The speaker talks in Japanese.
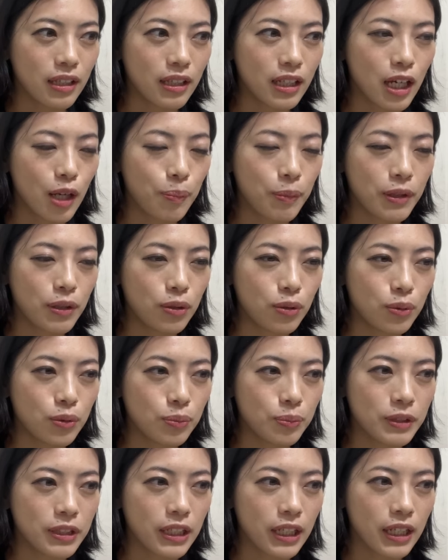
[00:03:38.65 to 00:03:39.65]
カーペット
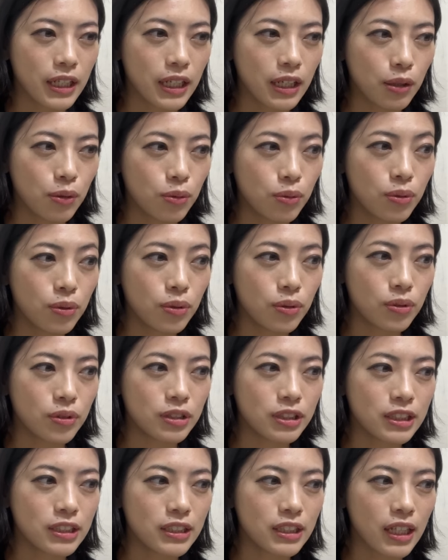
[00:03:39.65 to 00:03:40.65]
みたいなのを
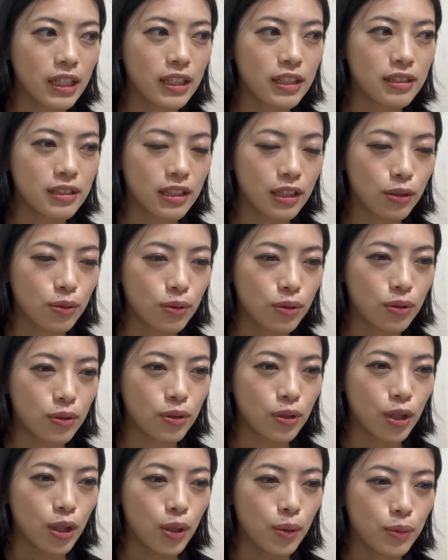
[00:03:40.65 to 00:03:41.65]
敷いたんですけど、